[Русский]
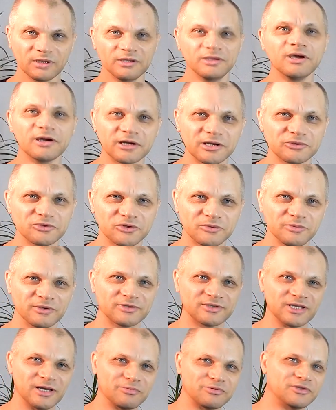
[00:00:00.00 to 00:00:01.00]
Я хочу тебе
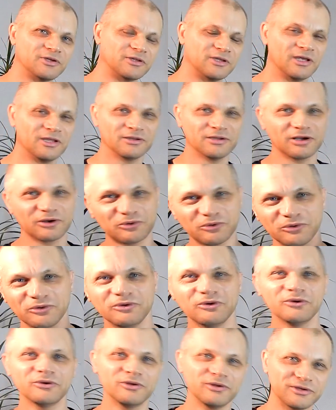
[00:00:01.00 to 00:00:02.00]
сообщить
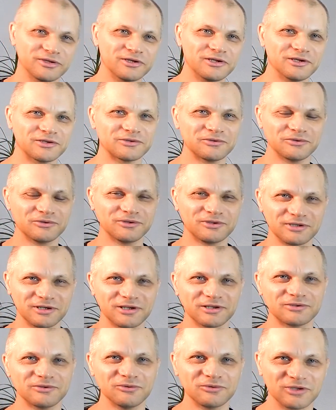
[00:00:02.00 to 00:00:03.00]
такую интересную,
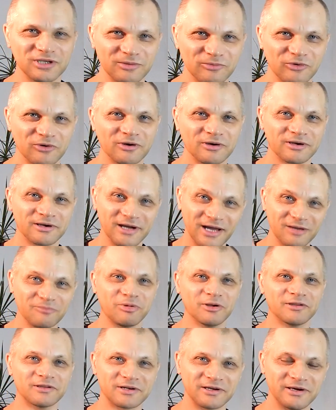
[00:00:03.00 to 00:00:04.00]
интересную тему, как
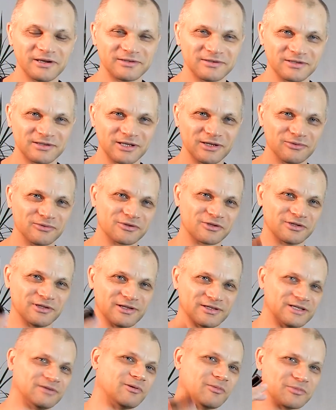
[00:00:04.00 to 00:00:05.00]
понравится девушке
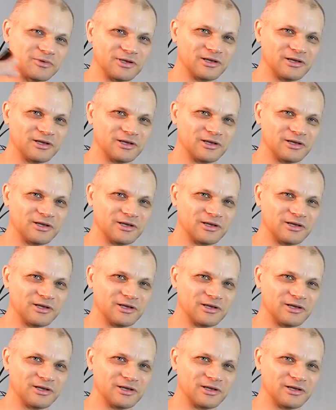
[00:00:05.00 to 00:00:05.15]
на самом